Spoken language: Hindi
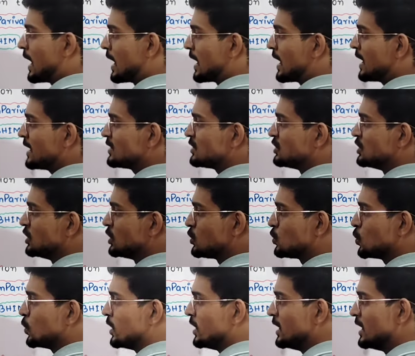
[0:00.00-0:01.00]
अगर जी
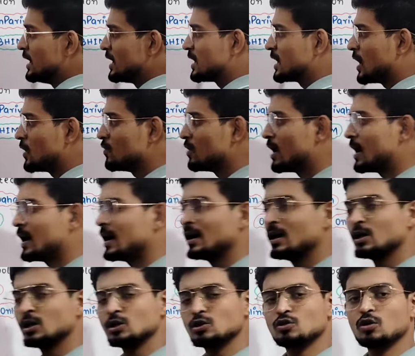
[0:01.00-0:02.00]
टू ई लिखा हुआ है
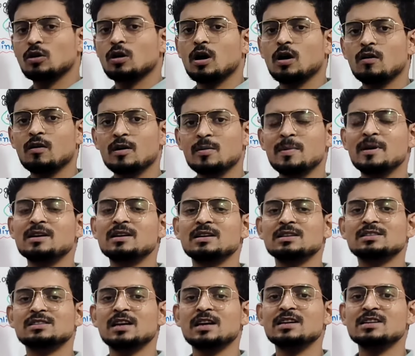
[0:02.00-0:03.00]
तो गवर्नमेंट
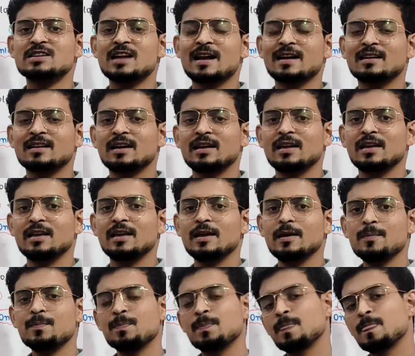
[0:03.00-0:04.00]
किससे इंटरेक्ट
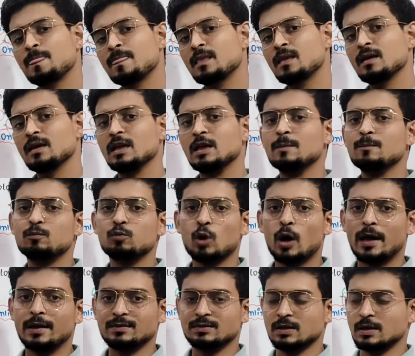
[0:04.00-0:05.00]
करेगी
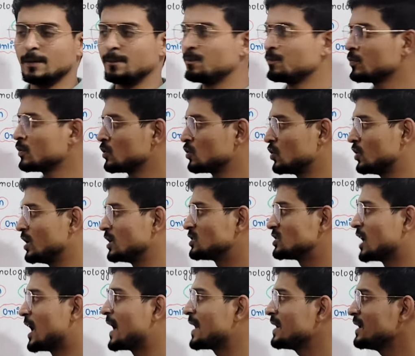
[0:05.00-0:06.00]
एम्प्लॉय से तो ये
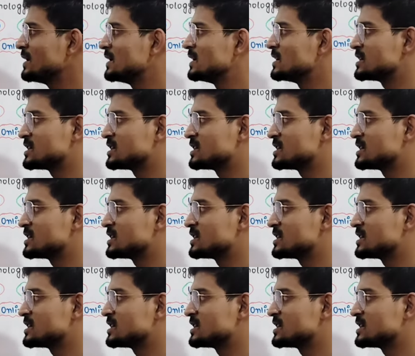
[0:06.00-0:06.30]
चार